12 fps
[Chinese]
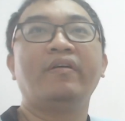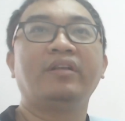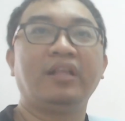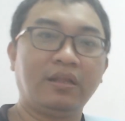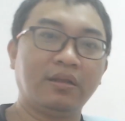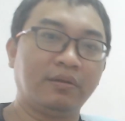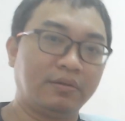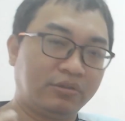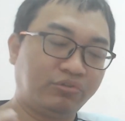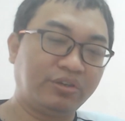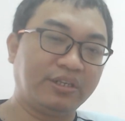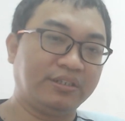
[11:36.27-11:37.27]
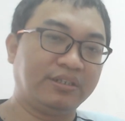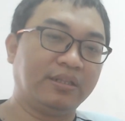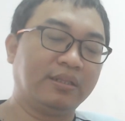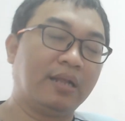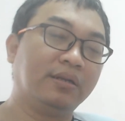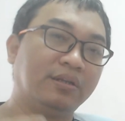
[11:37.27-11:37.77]
一个最简
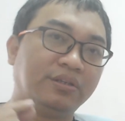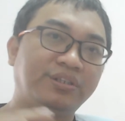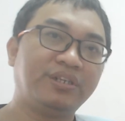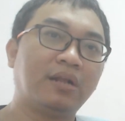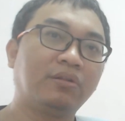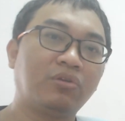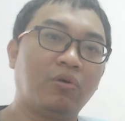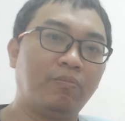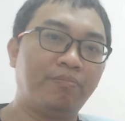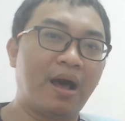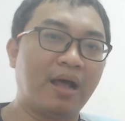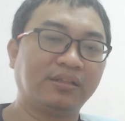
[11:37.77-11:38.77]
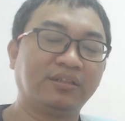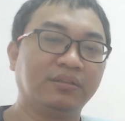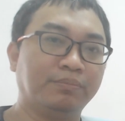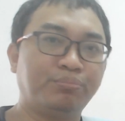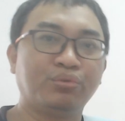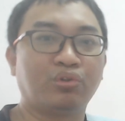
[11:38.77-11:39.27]
单的相同八字
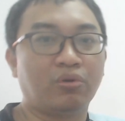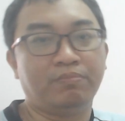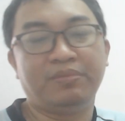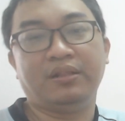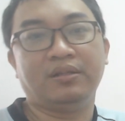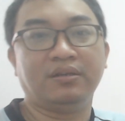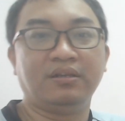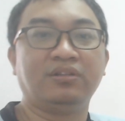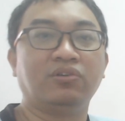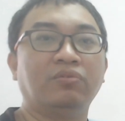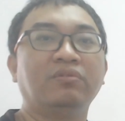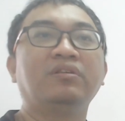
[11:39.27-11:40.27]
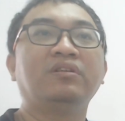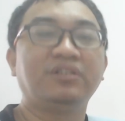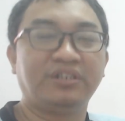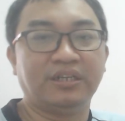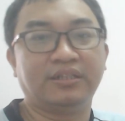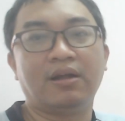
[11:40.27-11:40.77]
不同命的一种
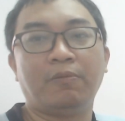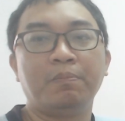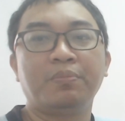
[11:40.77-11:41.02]
写照。